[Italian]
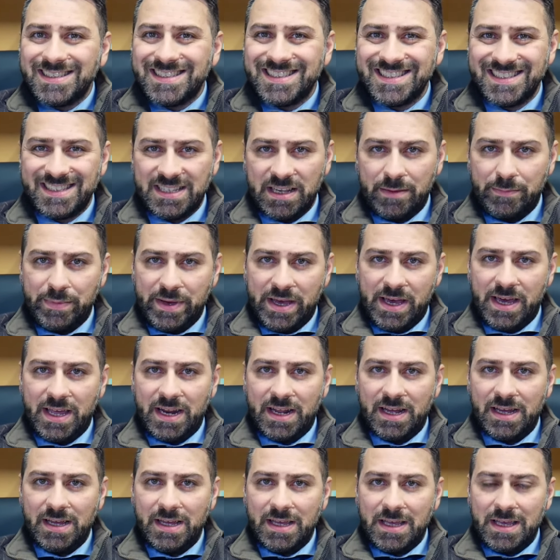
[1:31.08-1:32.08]

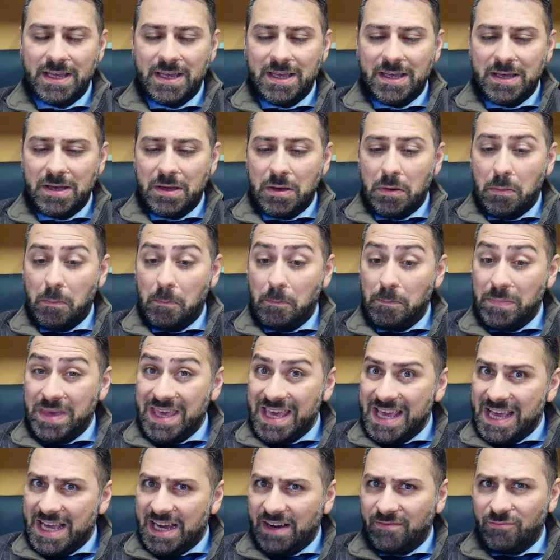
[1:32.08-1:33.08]
sapere.
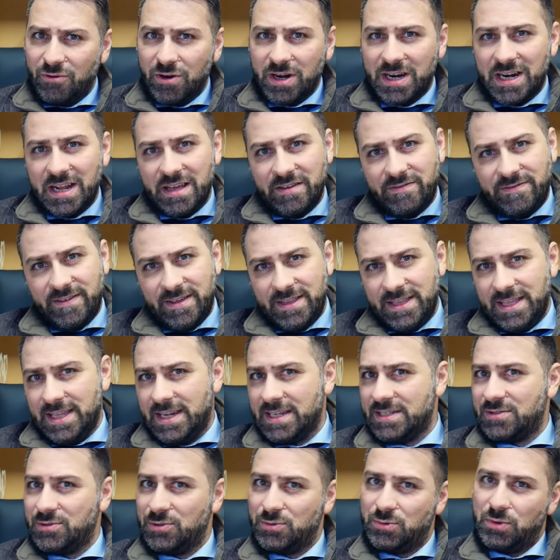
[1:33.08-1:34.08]
Mica vorrai
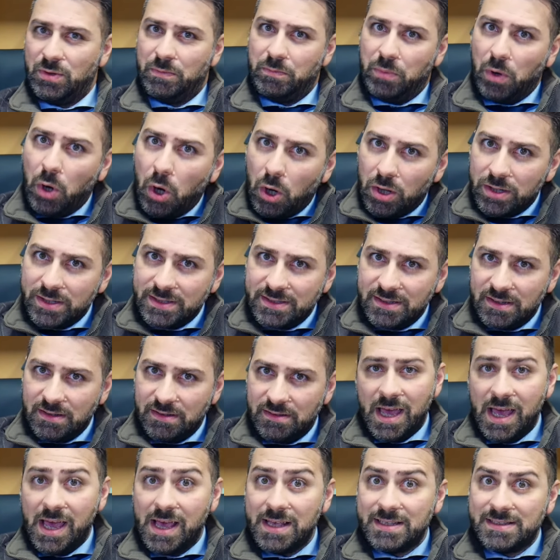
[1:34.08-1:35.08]
finire sotto i ponti.
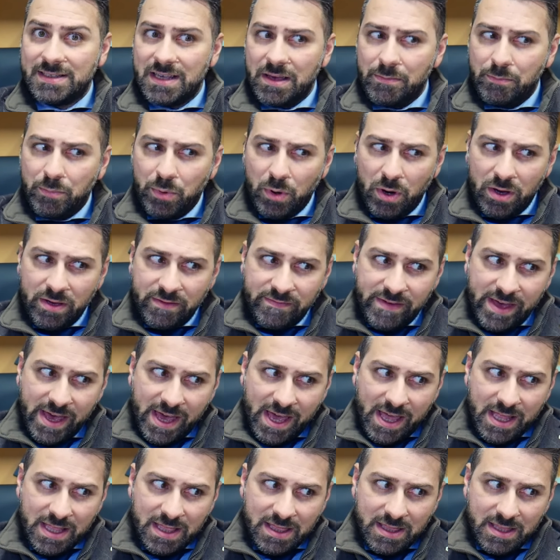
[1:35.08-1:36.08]
E se poi
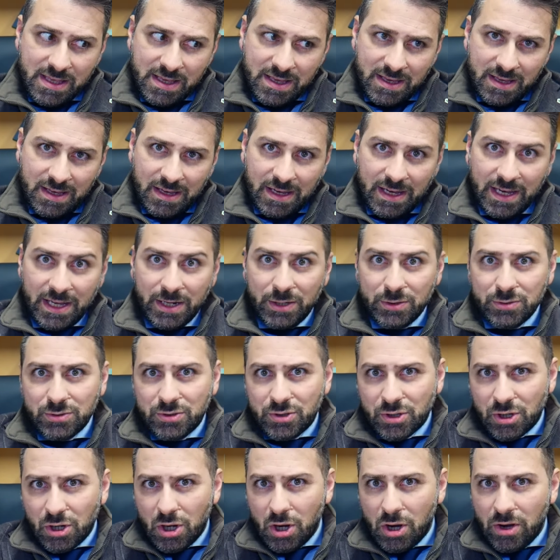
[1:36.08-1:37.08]
vendi e non
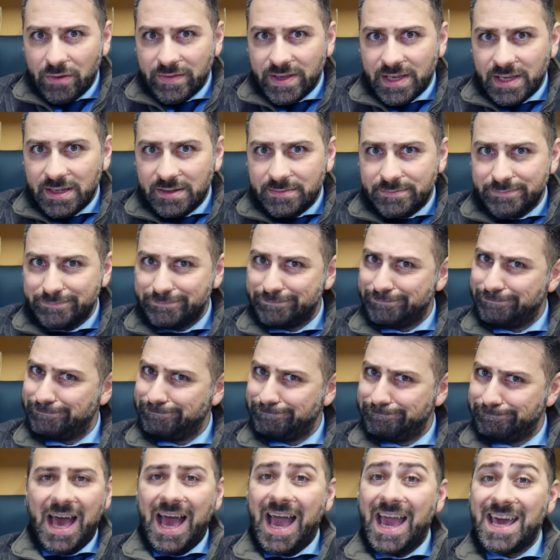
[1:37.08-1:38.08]
trovi?
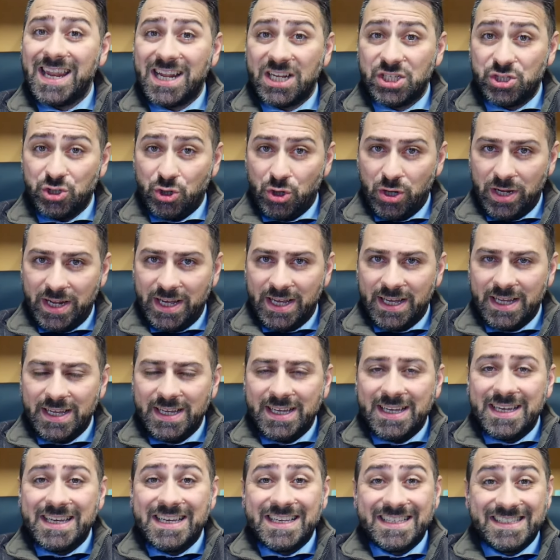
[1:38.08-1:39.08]
Hai ragione.
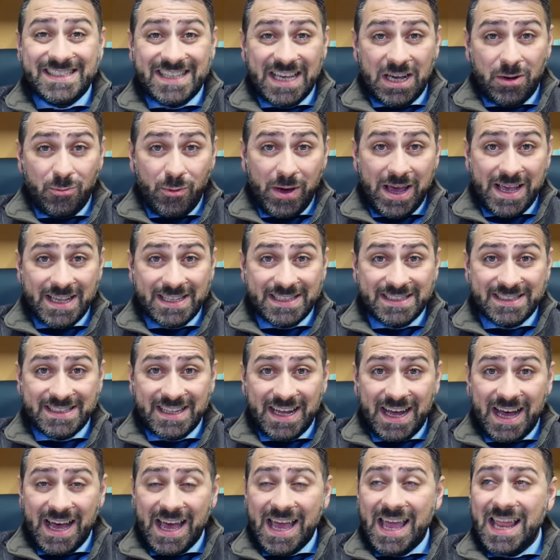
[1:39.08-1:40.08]
Se
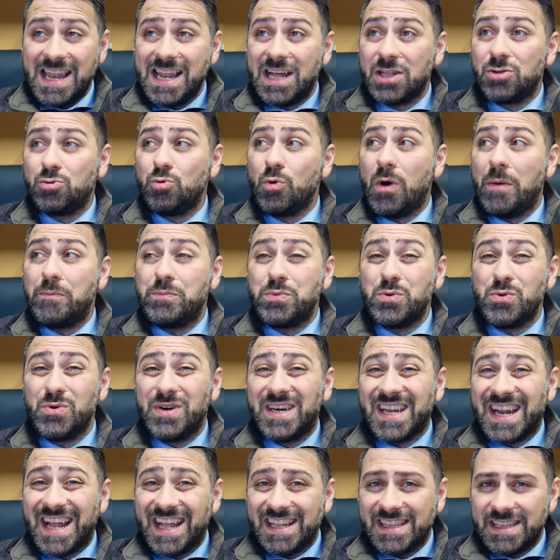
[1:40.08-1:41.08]
questa è la tua più
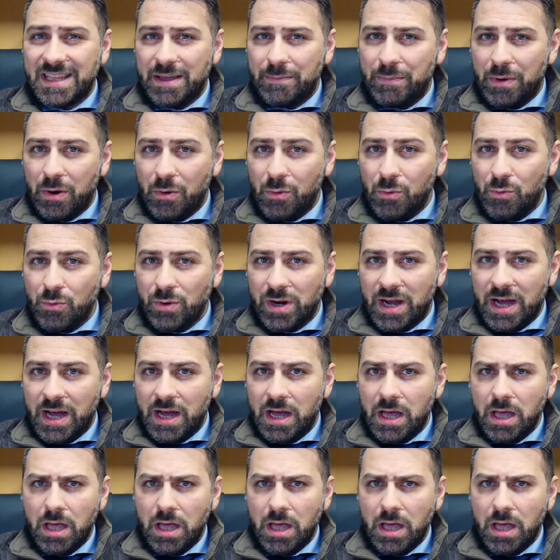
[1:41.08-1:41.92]
grande paura,